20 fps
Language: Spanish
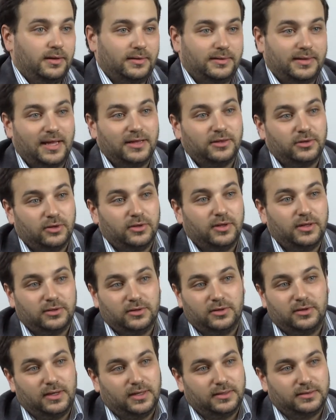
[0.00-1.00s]
tanto
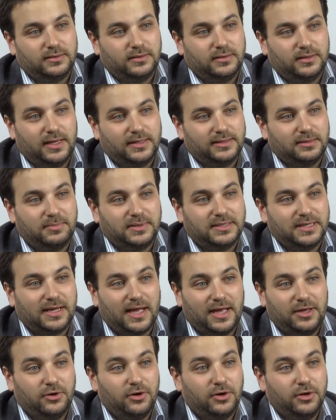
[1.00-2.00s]
dentro de las, empresas
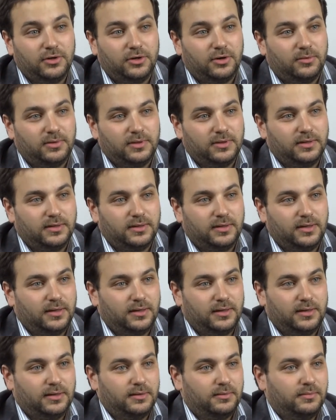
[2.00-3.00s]
que hay hoy como
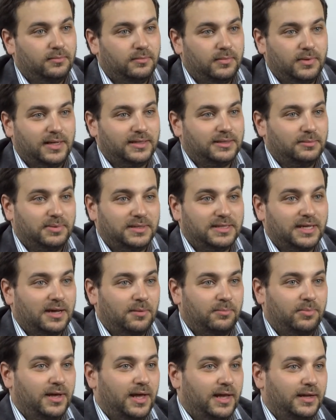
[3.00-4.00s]
eh, las empresas
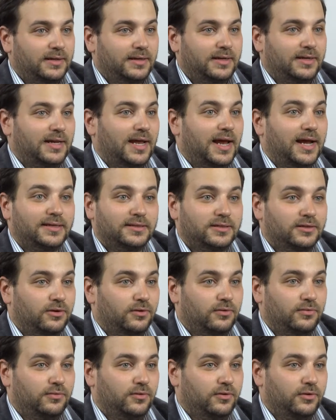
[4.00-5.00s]
que puedan crearse
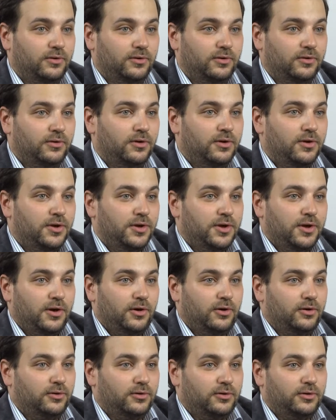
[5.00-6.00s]
o
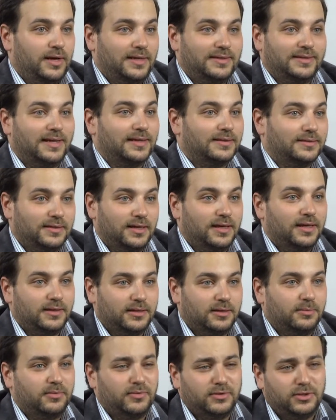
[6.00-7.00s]
o hacerse
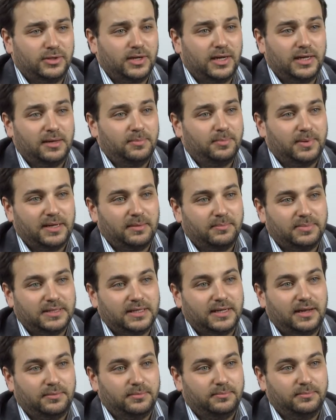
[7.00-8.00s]
entre profesionales para
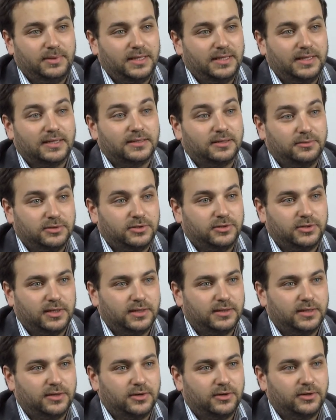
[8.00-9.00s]
empezar a brindar servicios al
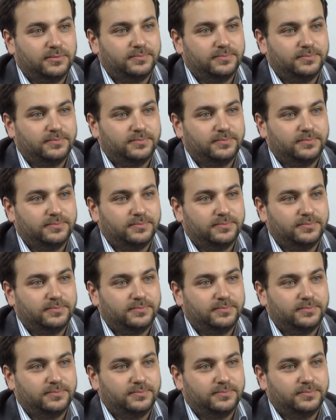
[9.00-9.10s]
exterior.